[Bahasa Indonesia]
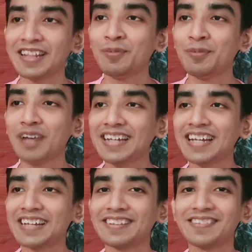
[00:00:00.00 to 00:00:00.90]
Kita mulai
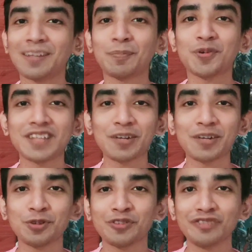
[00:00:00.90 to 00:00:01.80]
dari teaser
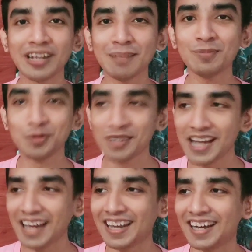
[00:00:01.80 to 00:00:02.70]
poster untuk film
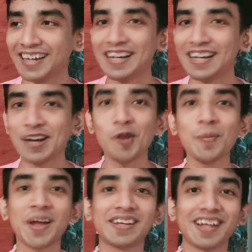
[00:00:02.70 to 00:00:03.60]
Gundala
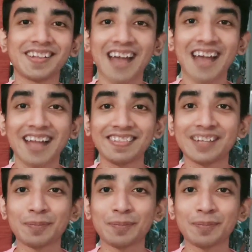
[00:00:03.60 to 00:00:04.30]
oh my god, saat